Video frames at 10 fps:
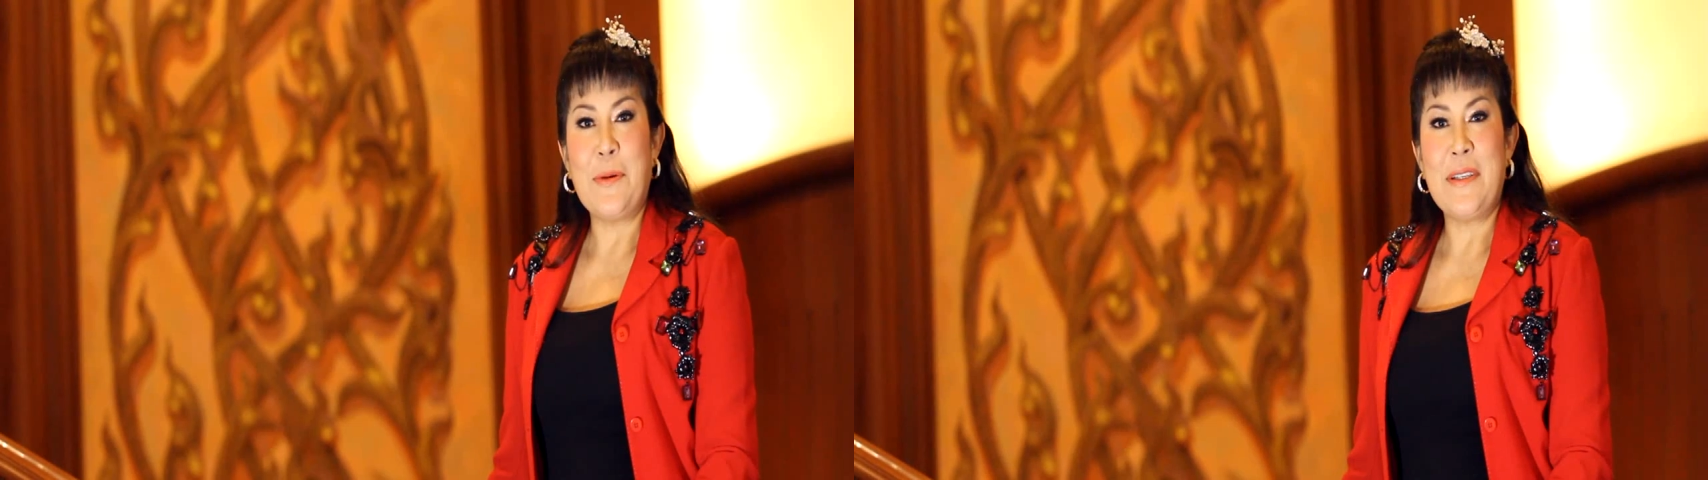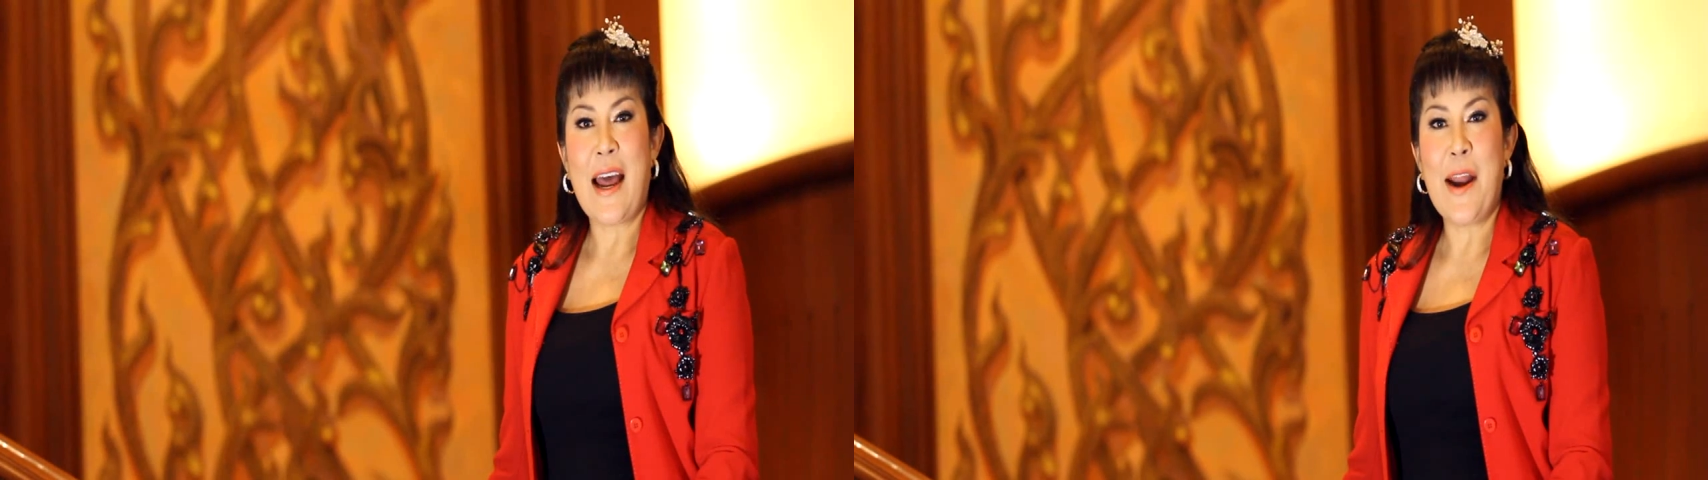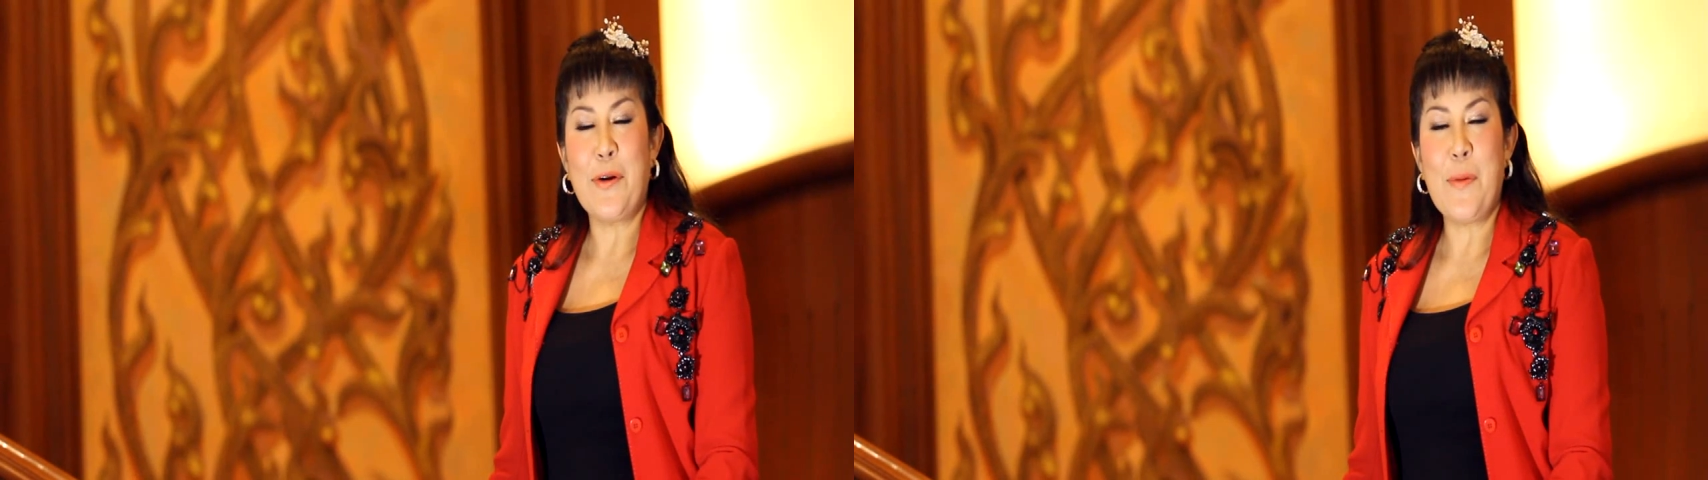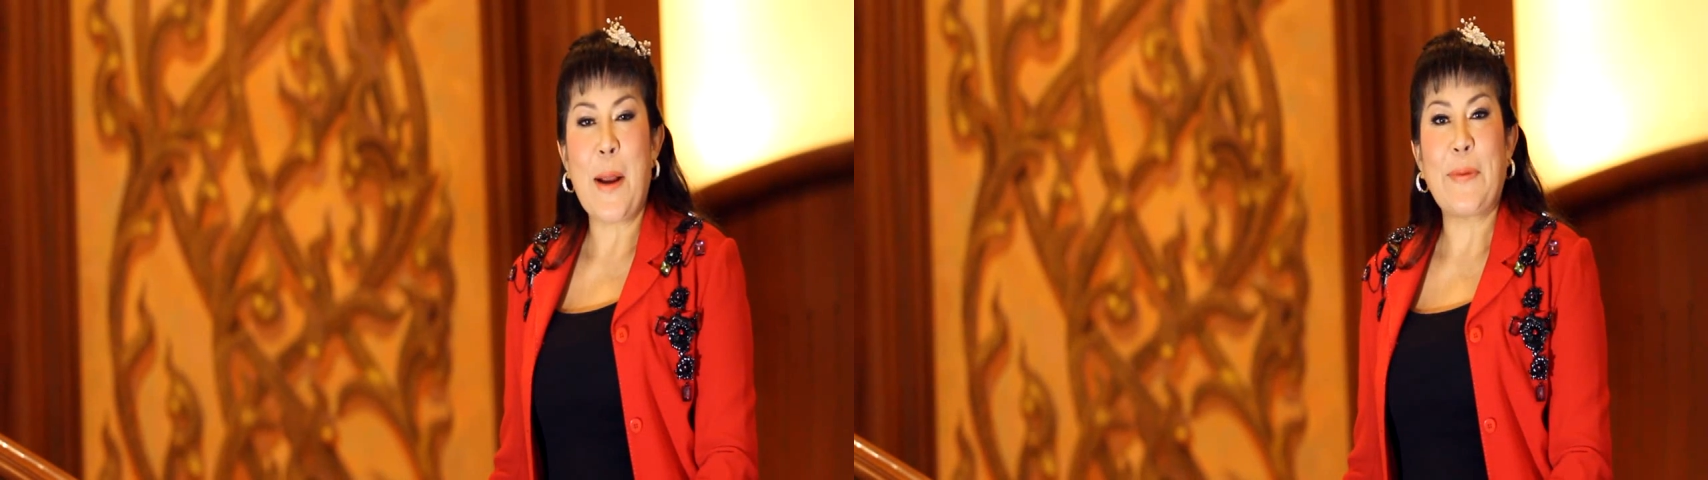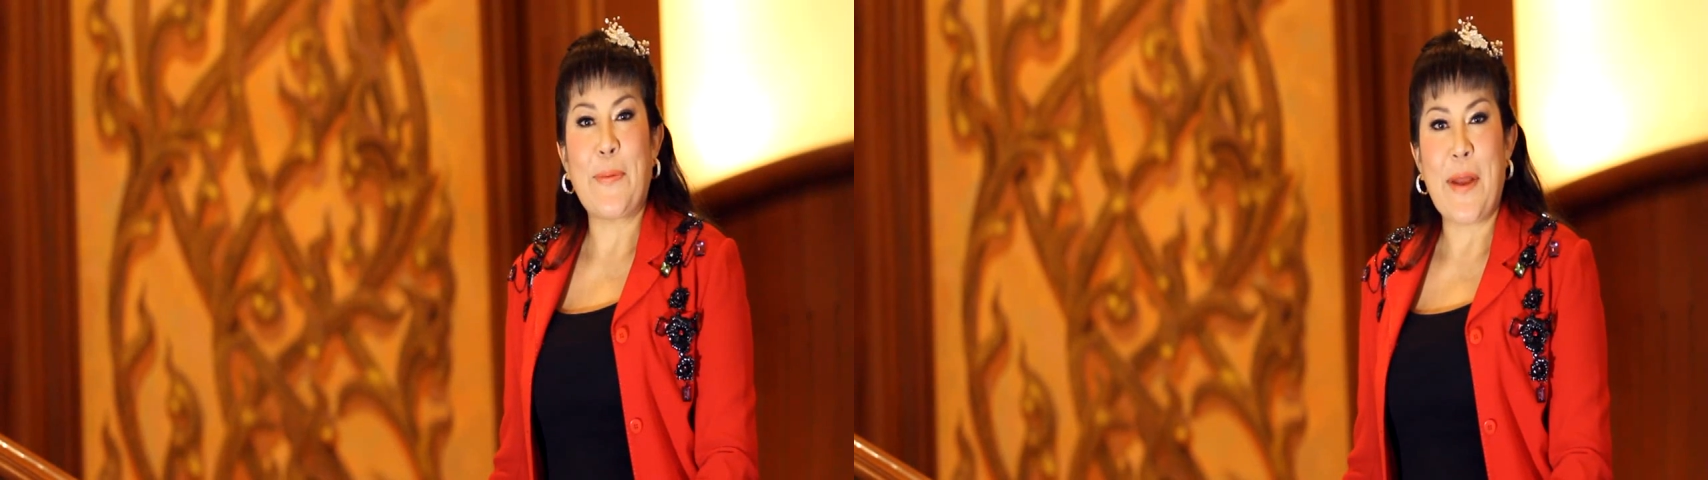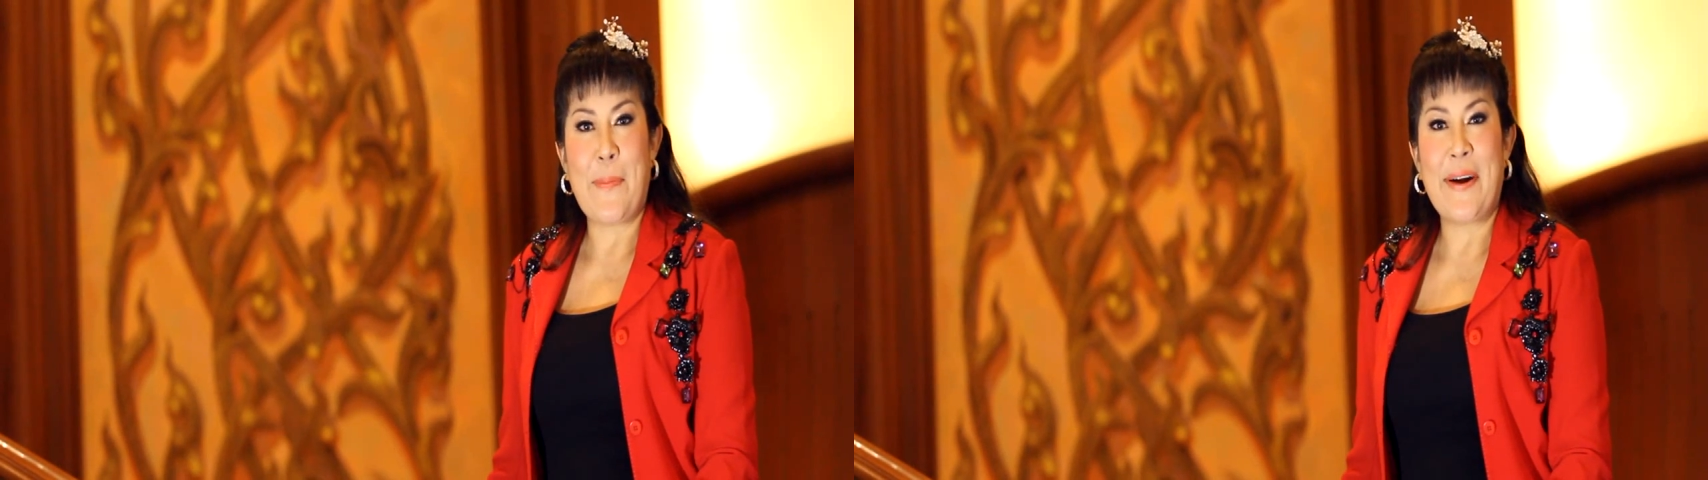กู้ชาติร่วมกับสมเด็จ